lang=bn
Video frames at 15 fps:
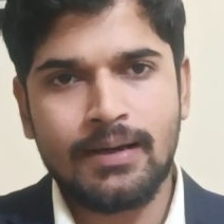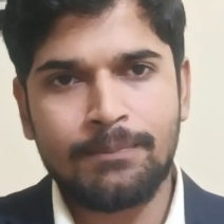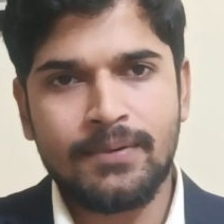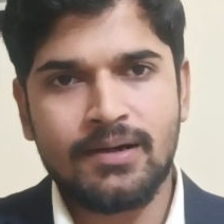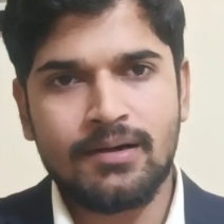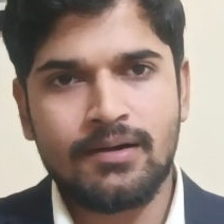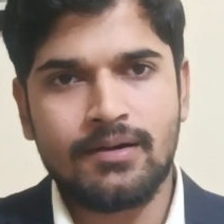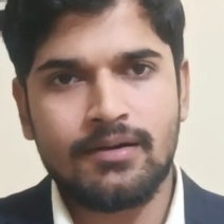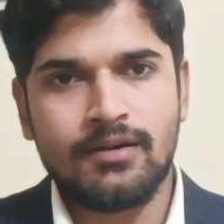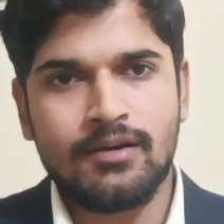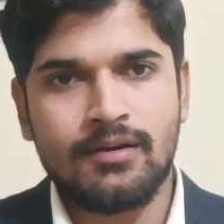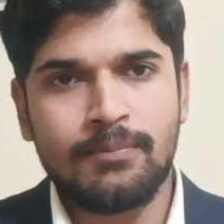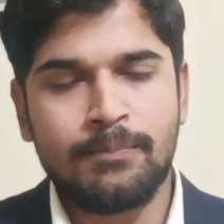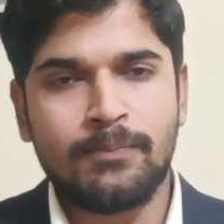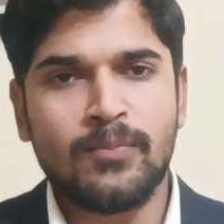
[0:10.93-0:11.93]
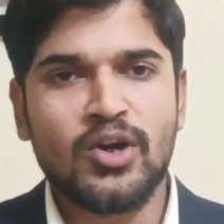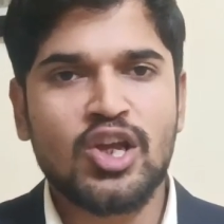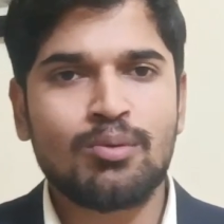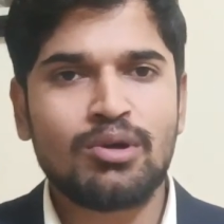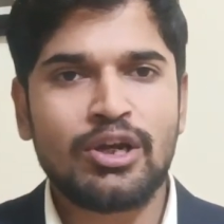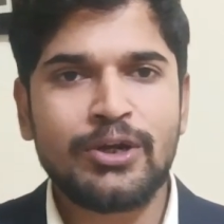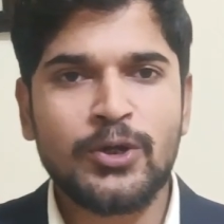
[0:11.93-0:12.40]
আপনার
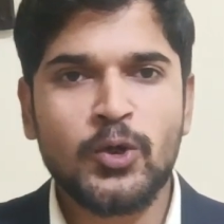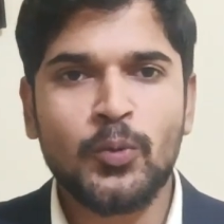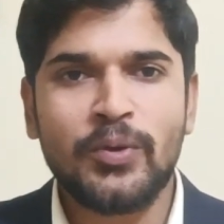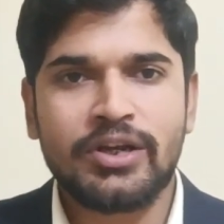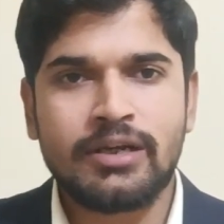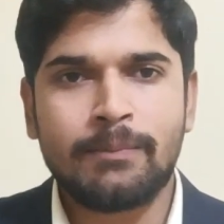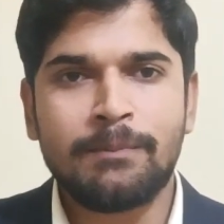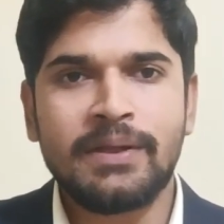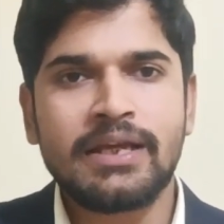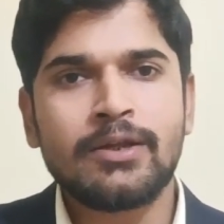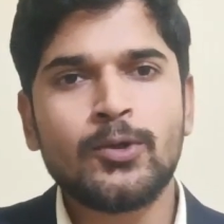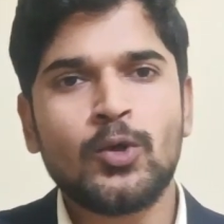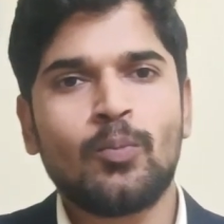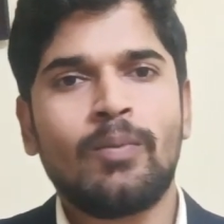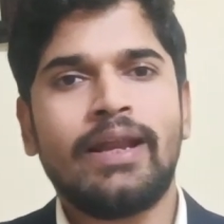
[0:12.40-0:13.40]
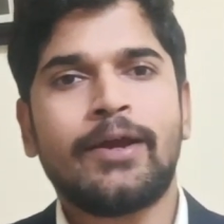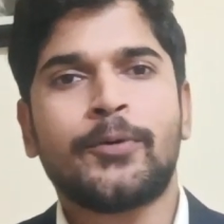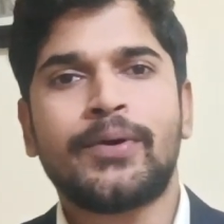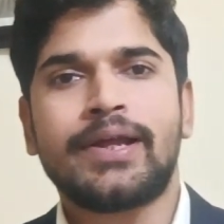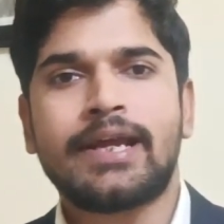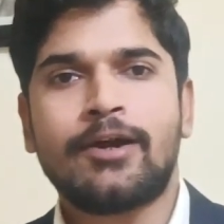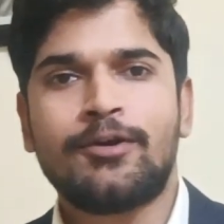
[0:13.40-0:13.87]
ভোকাবুলারি খুব একটা বিগ রোল প্লে
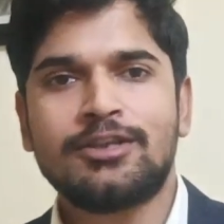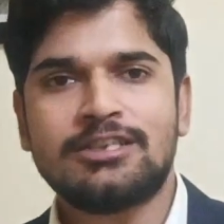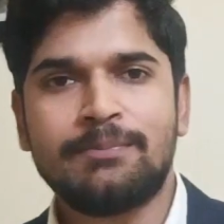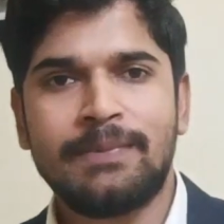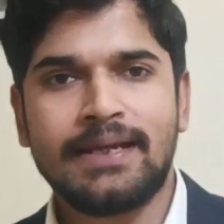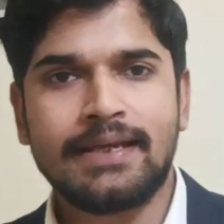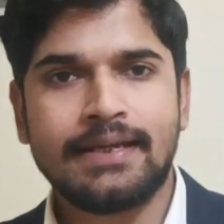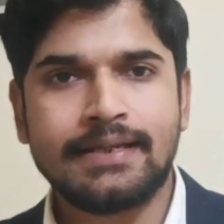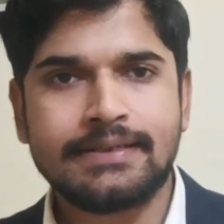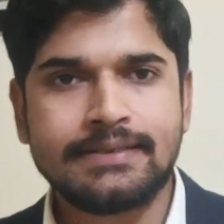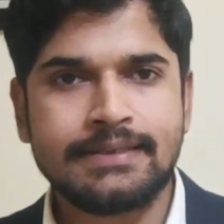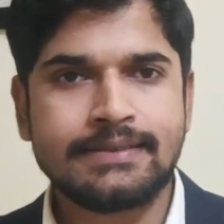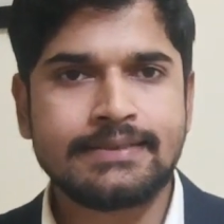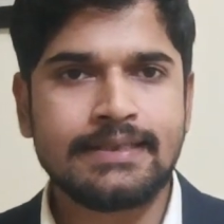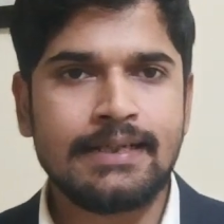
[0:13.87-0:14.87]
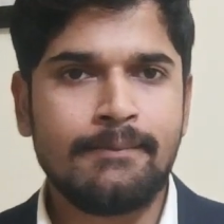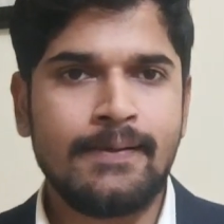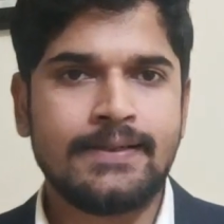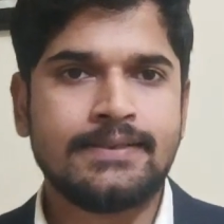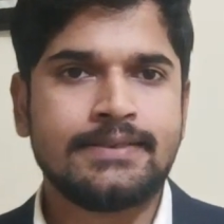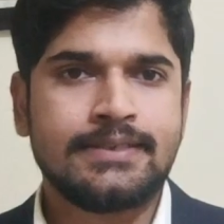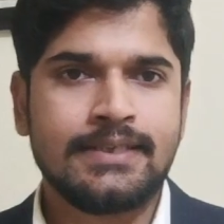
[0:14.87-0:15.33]
করে কারণ হচ্ছে ব্যাংকের যে
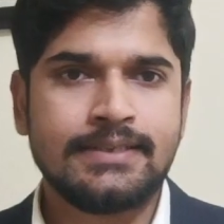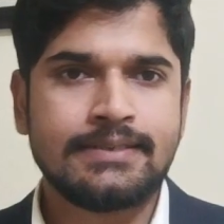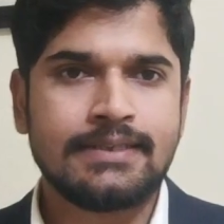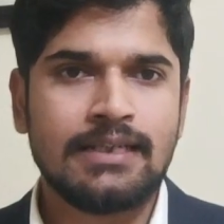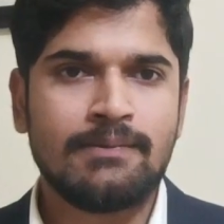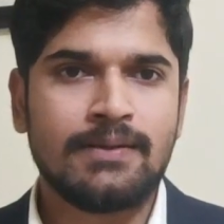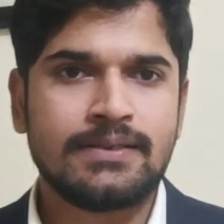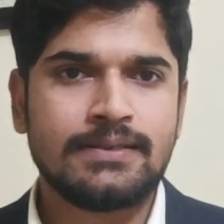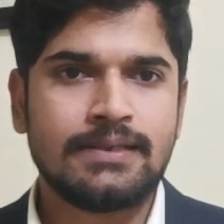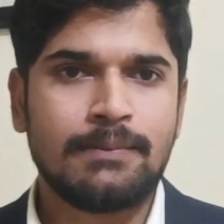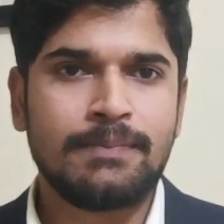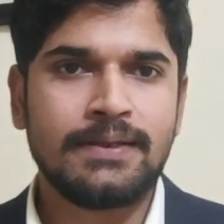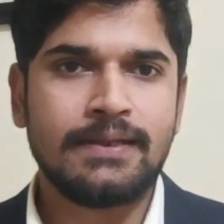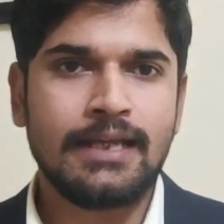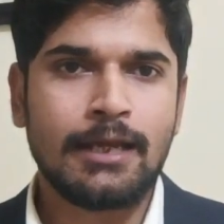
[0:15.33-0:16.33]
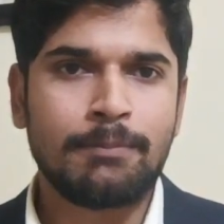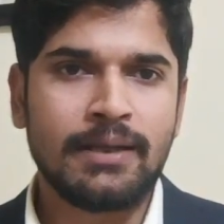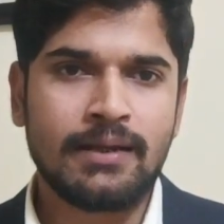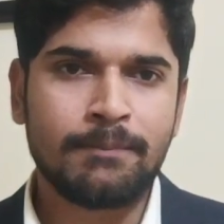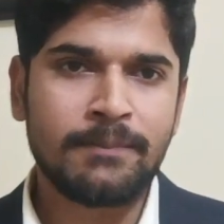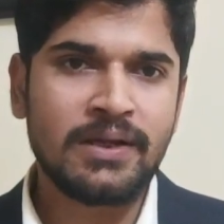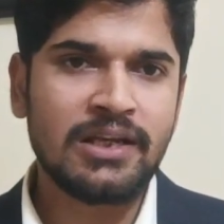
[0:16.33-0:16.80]
সিলেবাস সেই সিলেবাসে আপনি
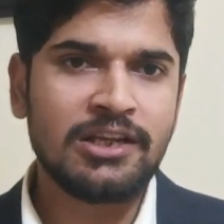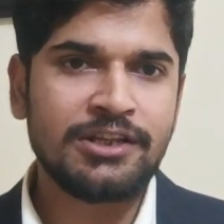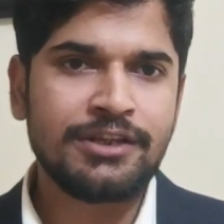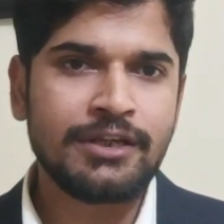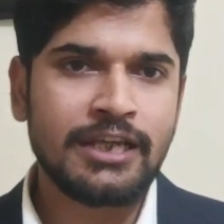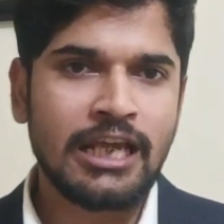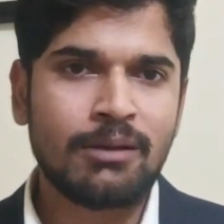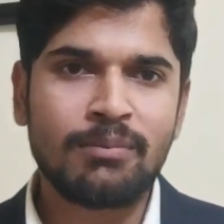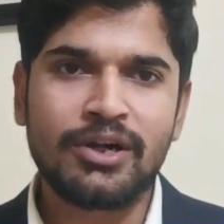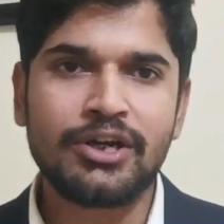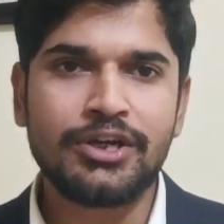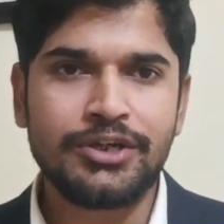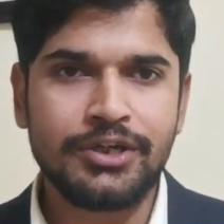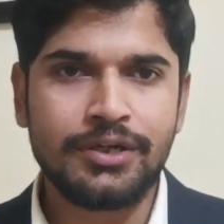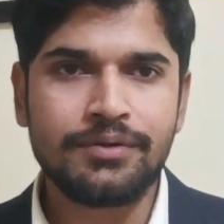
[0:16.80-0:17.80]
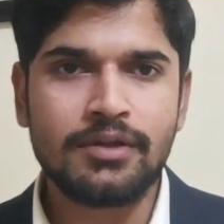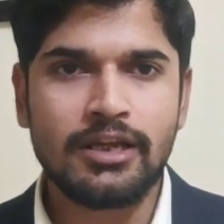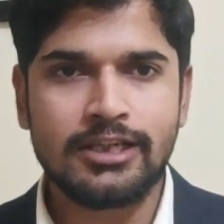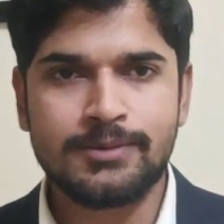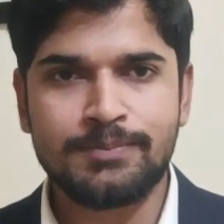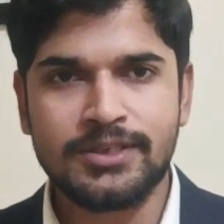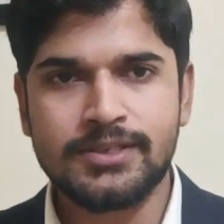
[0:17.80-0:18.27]
দেখবেন প্রিলিট কিংবা রিটেন
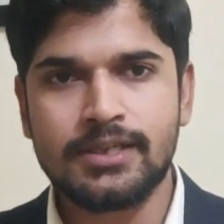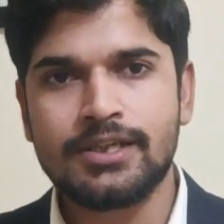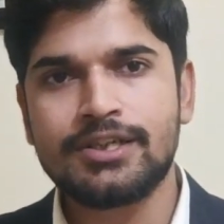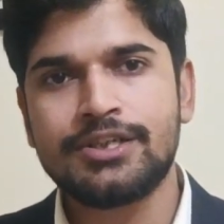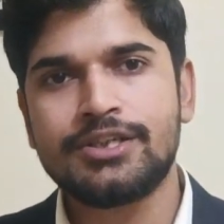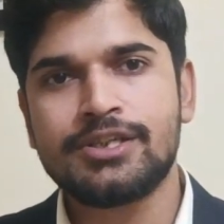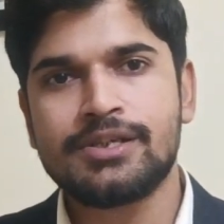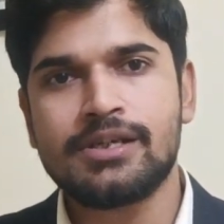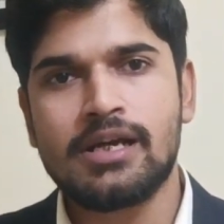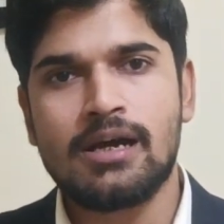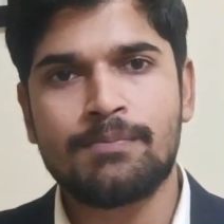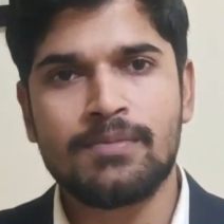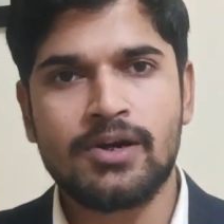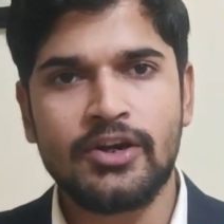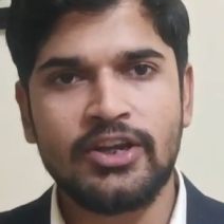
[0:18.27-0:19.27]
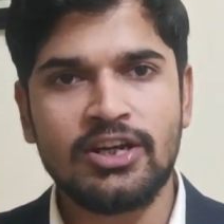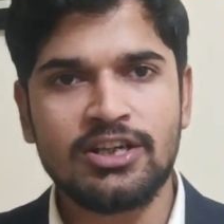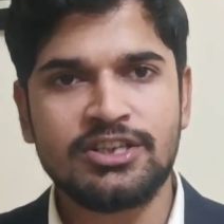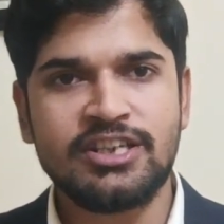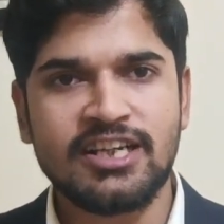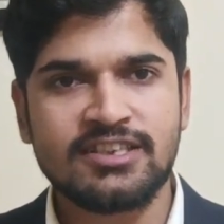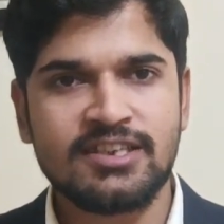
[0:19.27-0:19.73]
স্পেশালি রিটেনে আপনার
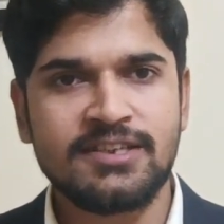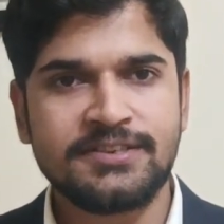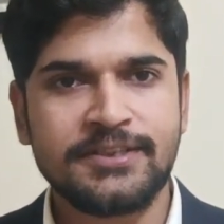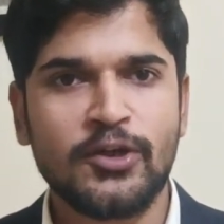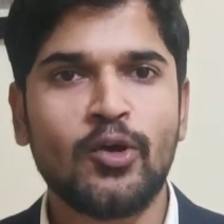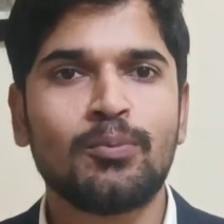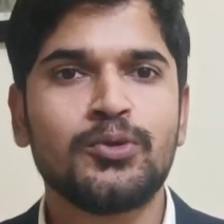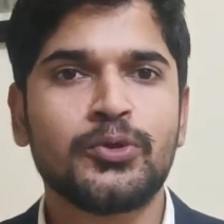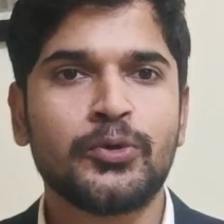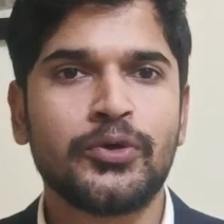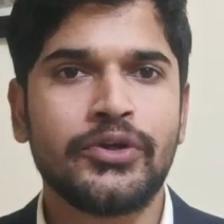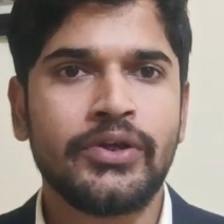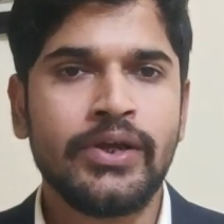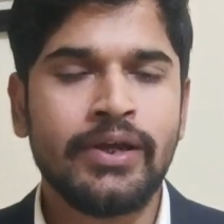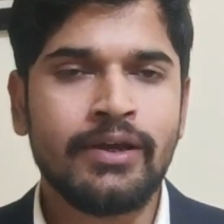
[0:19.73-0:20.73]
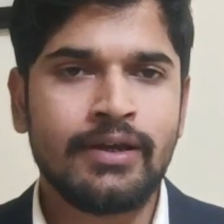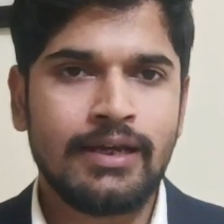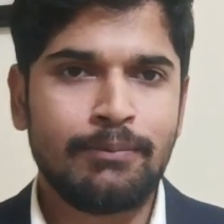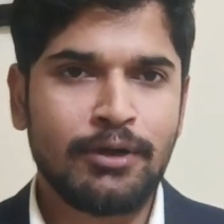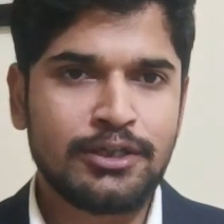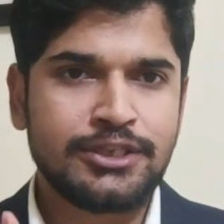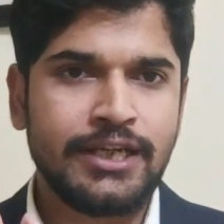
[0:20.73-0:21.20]
ইংলিশ এক্সিলেন্সটা খুব জরুরি
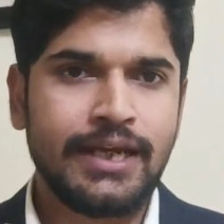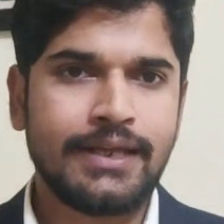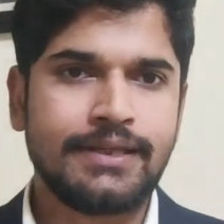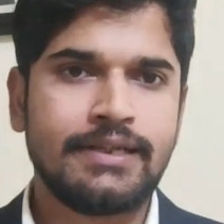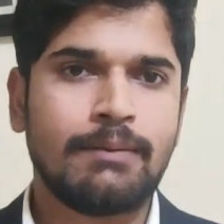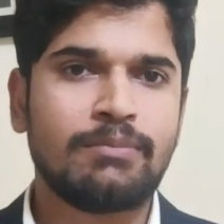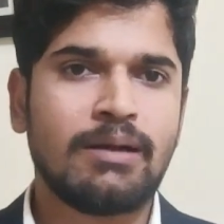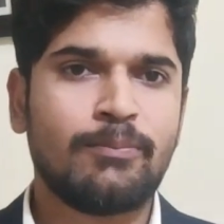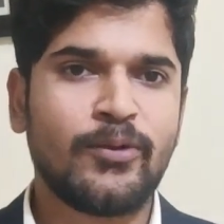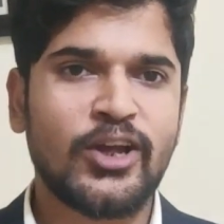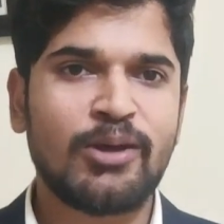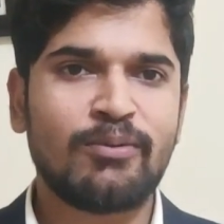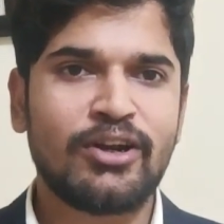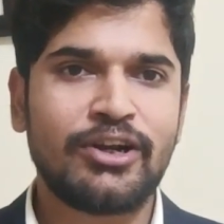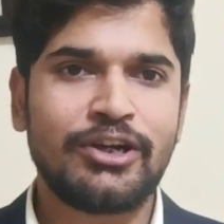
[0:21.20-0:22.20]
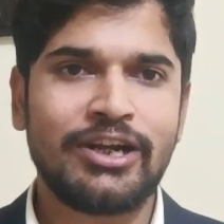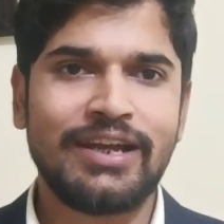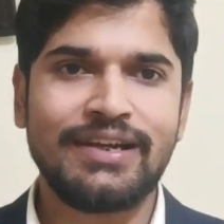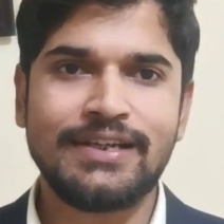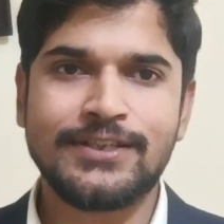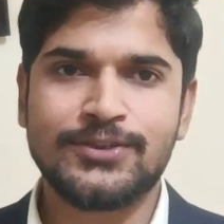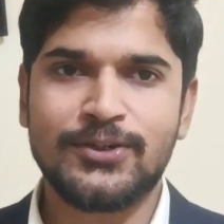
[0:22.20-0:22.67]
এবং সেক্ষেত্রে আপনার ভোকাবুলারিটা
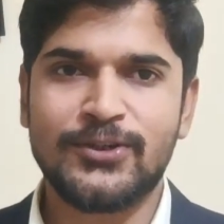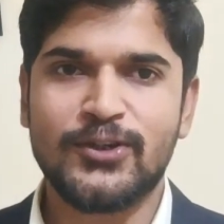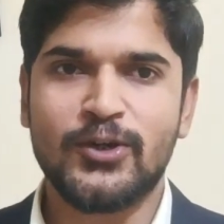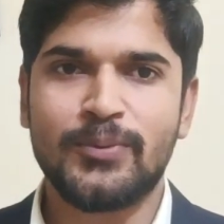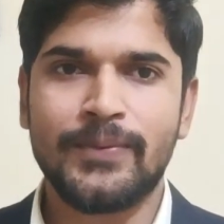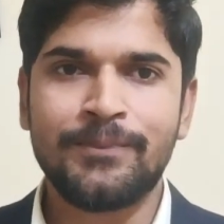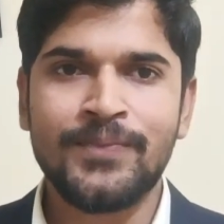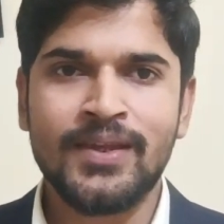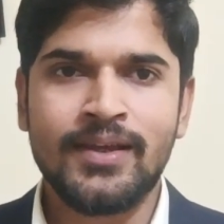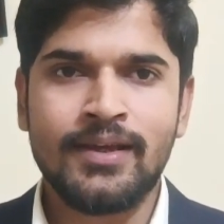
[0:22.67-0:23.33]
এনরিচ করতে হবে